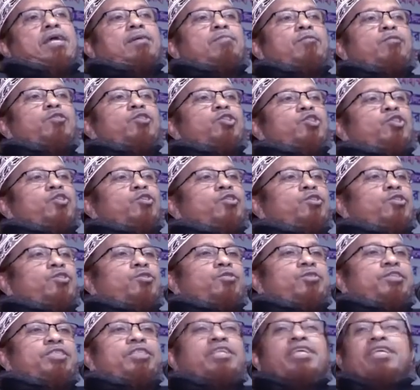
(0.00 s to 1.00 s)
এমন
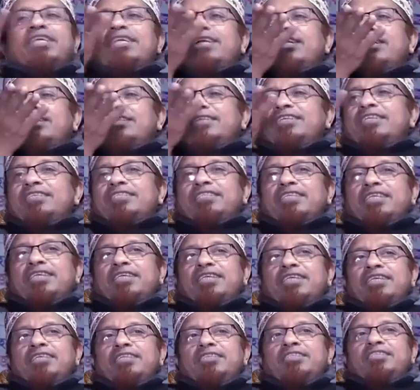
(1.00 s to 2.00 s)
সুন্দর শিক্ষা
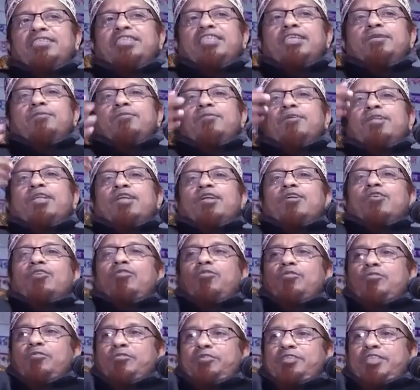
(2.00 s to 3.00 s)
দিয়েছেন জীবনে
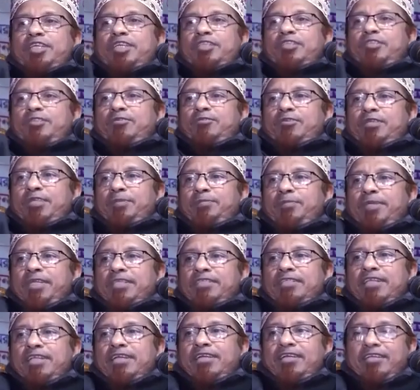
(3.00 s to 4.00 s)
কোনো ছাত্রকে
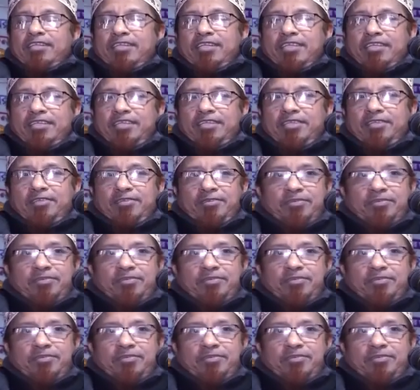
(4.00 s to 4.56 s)
বেত লাগান নাই